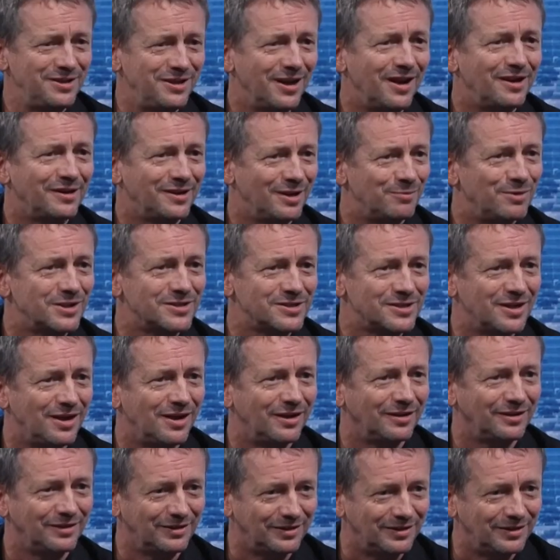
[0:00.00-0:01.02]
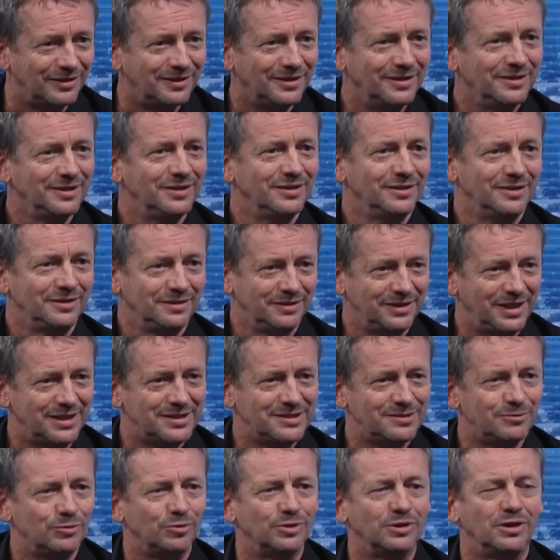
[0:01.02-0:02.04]
Jahren kann man sagen, äh,
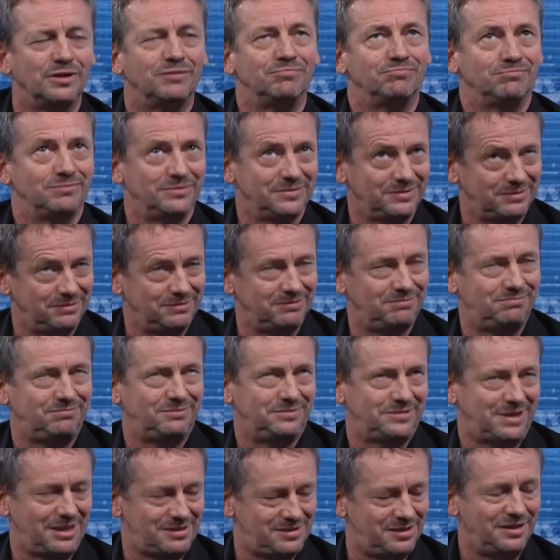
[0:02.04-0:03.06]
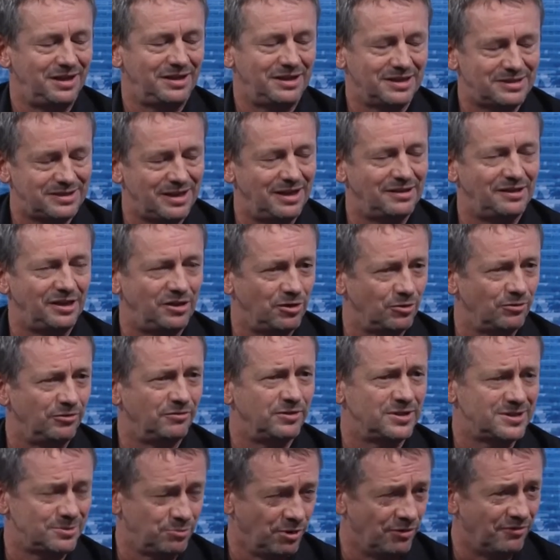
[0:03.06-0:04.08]
jetzt oder das sind ja jetzt eigentlich
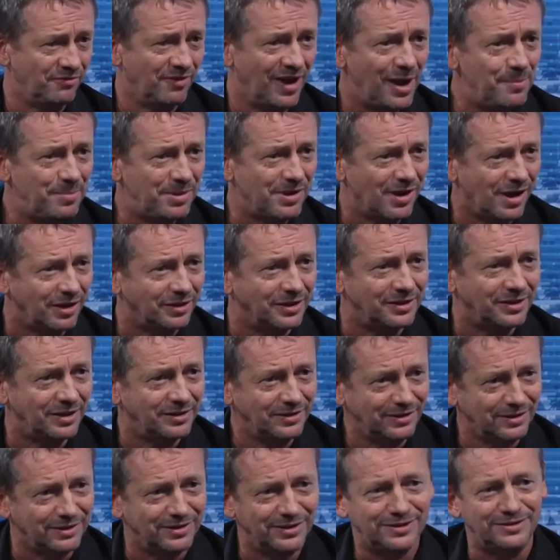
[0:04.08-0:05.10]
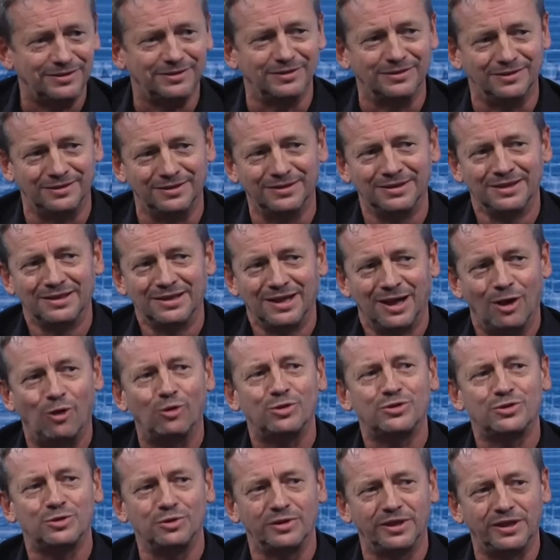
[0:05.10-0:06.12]
schon zwölfeinhalb Jahre dann, nicht? Äh,
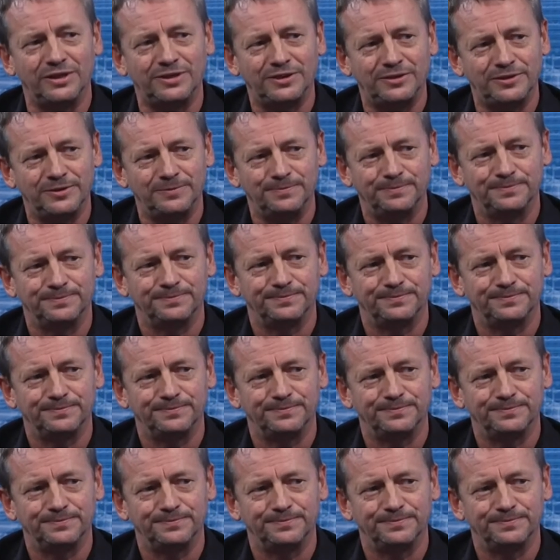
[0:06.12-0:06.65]
auch zu Recht